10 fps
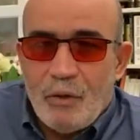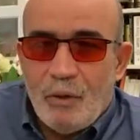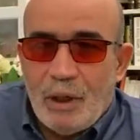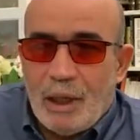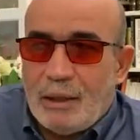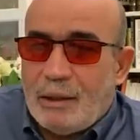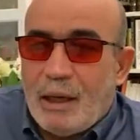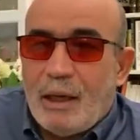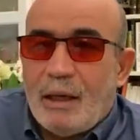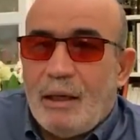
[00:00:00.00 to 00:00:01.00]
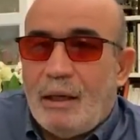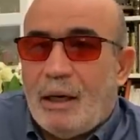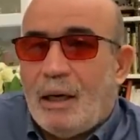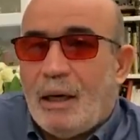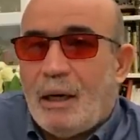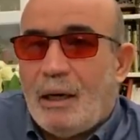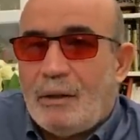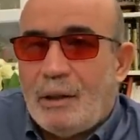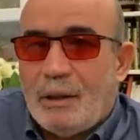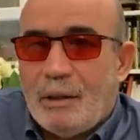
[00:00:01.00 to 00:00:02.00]
واللي أدى إلى
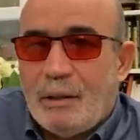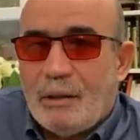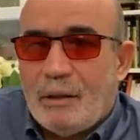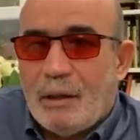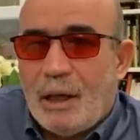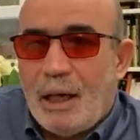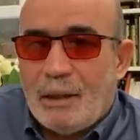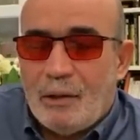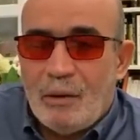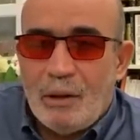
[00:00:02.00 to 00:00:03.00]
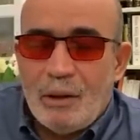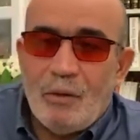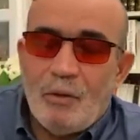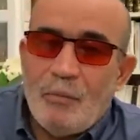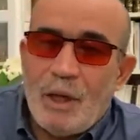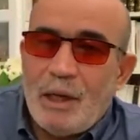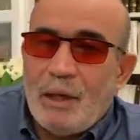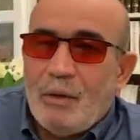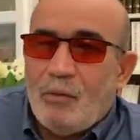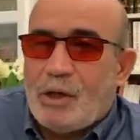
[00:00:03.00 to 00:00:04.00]
قتل أحد
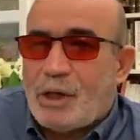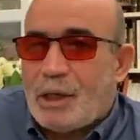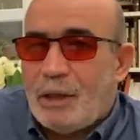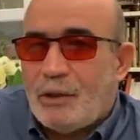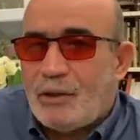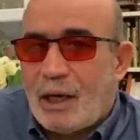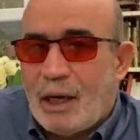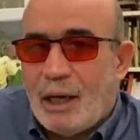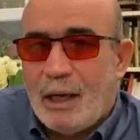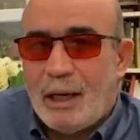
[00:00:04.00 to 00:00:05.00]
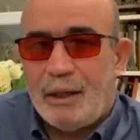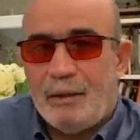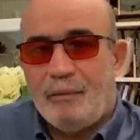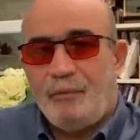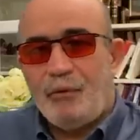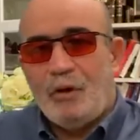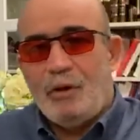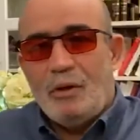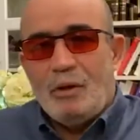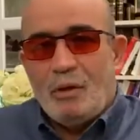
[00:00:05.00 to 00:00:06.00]
العمال وجرح تسعة آخرين
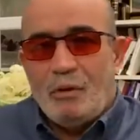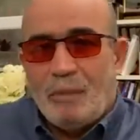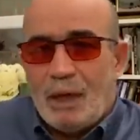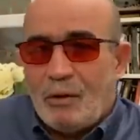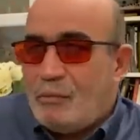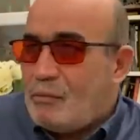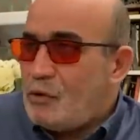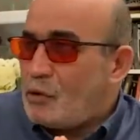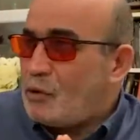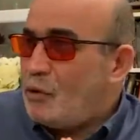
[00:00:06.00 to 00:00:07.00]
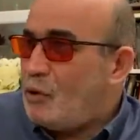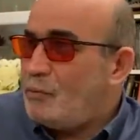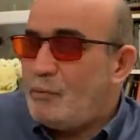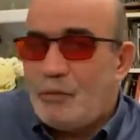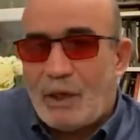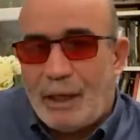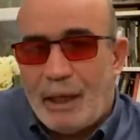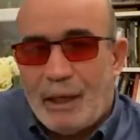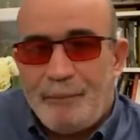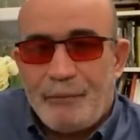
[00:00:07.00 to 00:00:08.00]
بعضهم جروحهم
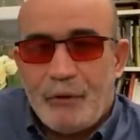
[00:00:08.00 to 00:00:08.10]
سيئة